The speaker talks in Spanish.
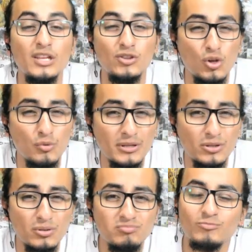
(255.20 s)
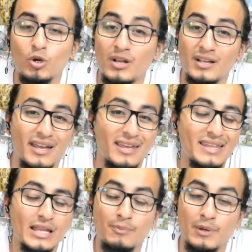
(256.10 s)
Y todo aumentó con la
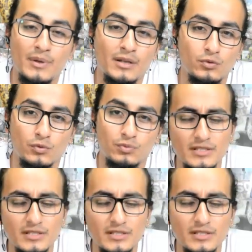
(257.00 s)
caída del primer Druf.